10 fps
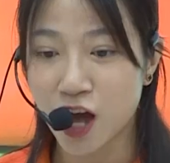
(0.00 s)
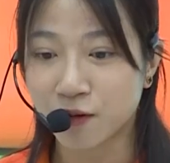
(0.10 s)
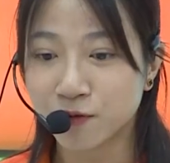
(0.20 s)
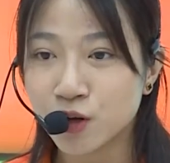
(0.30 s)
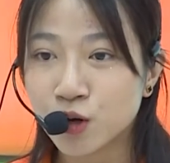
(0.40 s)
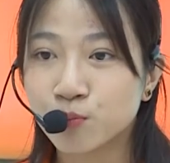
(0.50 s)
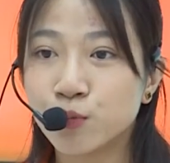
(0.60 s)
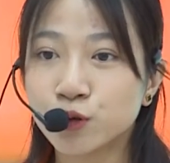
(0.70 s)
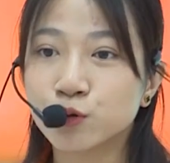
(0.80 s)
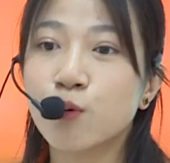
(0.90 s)
có một công cụ
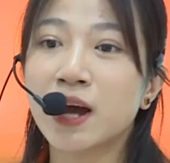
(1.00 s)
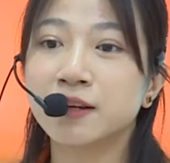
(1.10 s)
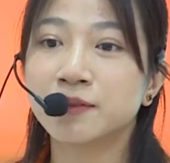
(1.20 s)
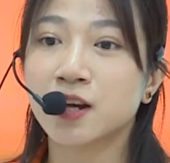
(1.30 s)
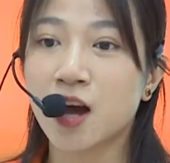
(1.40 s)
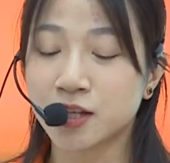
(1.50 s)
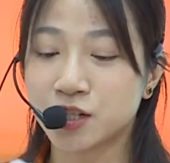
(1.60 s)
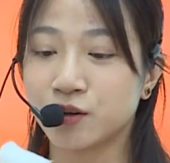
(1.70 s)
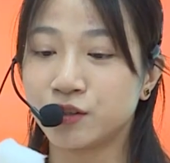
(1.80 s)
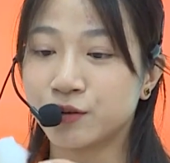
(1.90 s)
giao tiếp mới, hình
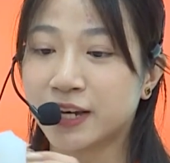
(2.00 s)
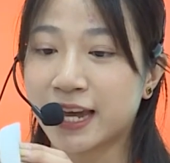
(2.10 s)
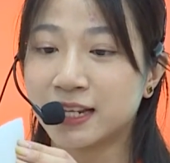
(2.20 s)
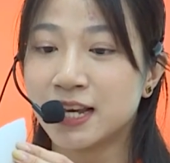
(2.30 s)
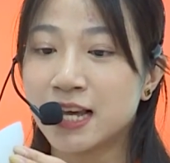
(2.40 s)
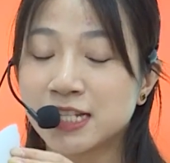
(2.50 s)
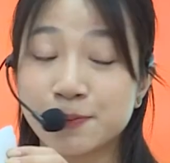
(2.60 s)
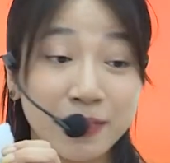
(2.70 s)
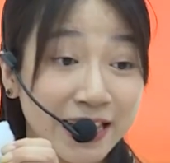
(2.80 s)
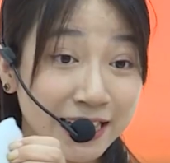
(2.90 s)
thành và phát triển năng
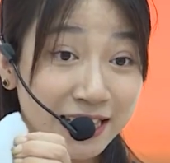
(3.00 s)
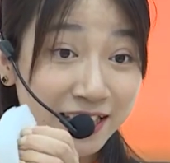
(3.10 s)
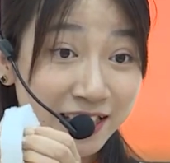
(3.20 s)
lực sử dụng tiếng